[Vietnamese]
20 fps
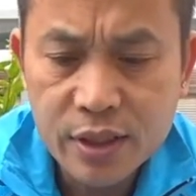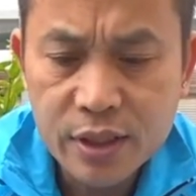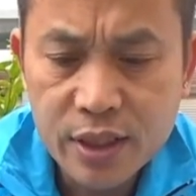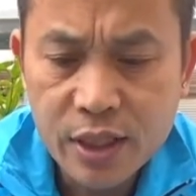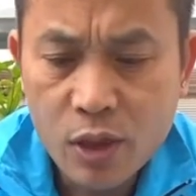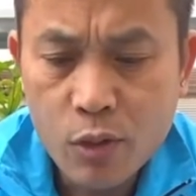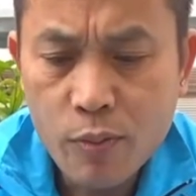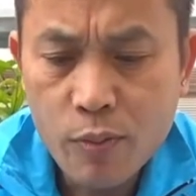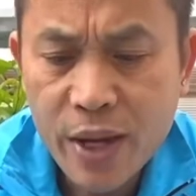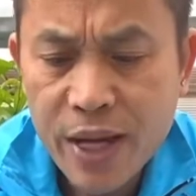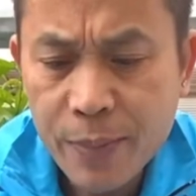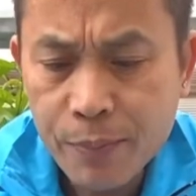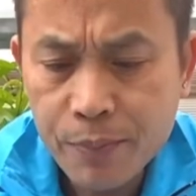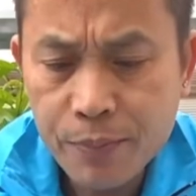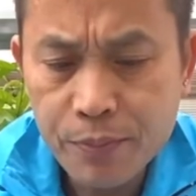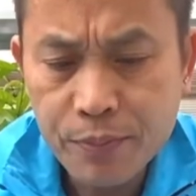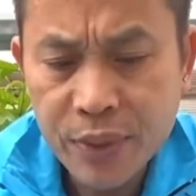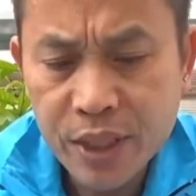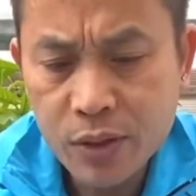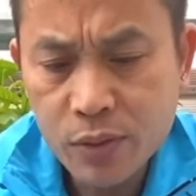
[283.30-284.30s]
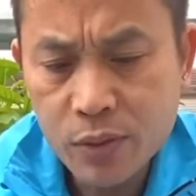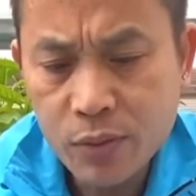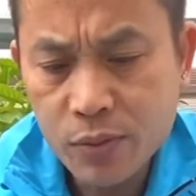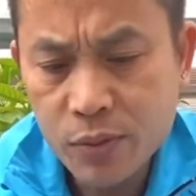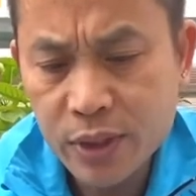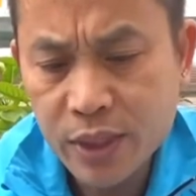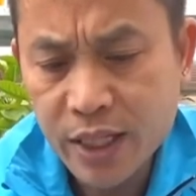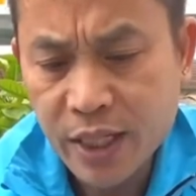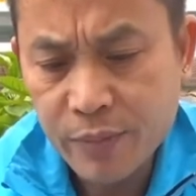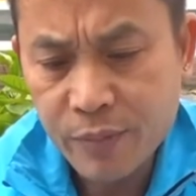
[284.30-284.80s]
lau bếp mình cũng có
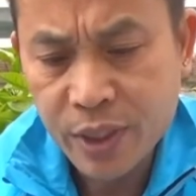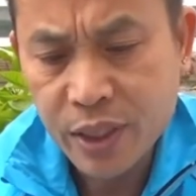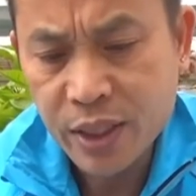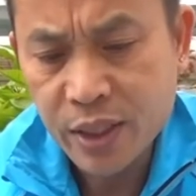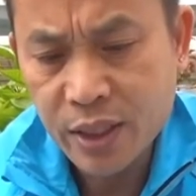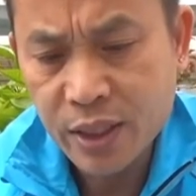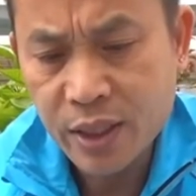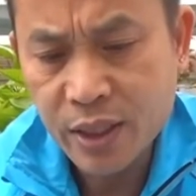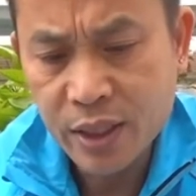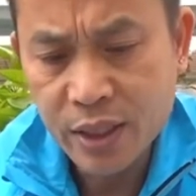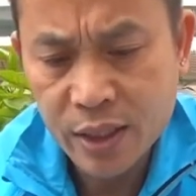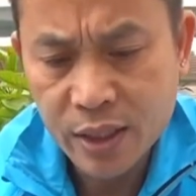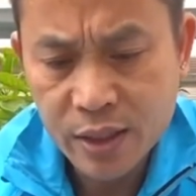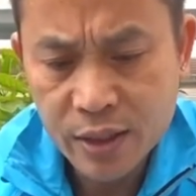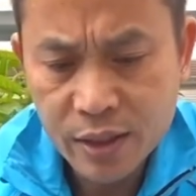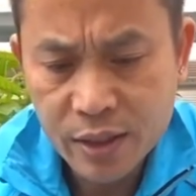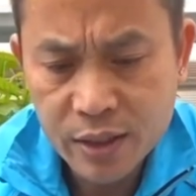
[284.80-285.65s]
thể mình uh,